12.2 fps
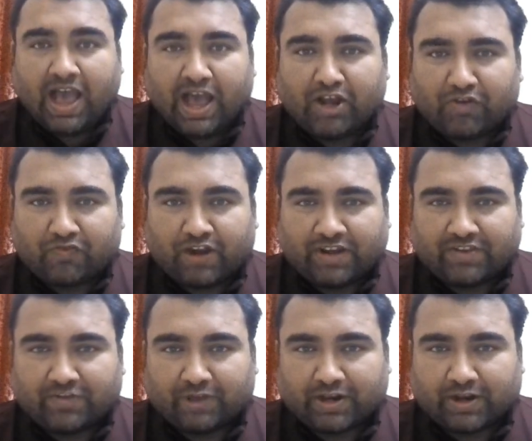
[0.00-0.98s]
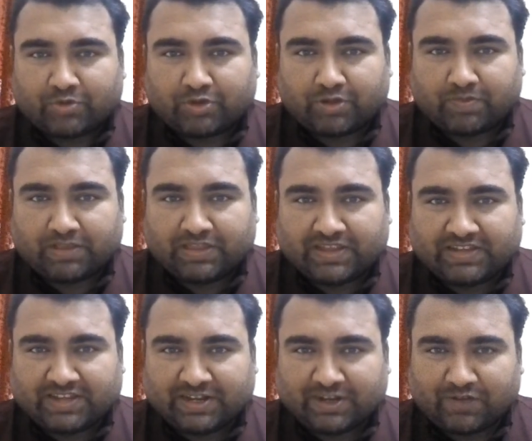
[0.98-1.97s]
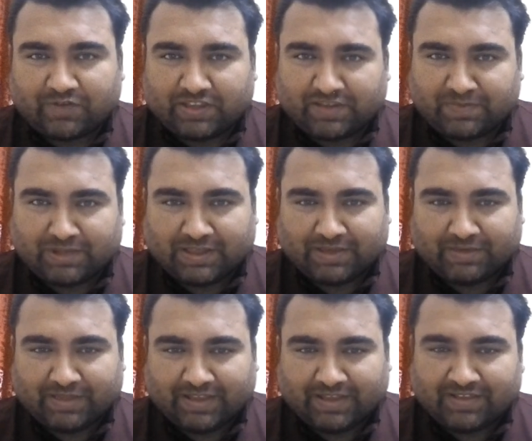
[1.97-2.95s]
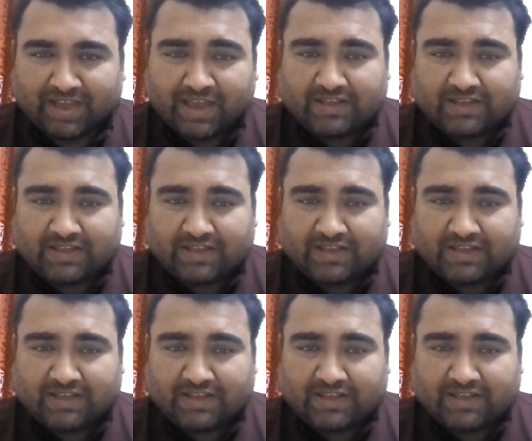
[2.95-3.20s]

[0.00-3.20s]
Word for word: हेलो फ्रेंड्स वेलकम टू द बिंदास चैनल ऑफ दिस बंदा बिंदास